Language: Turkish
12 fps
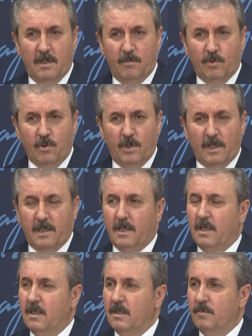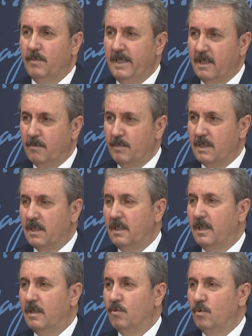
bugüne kadar millet meselelerini,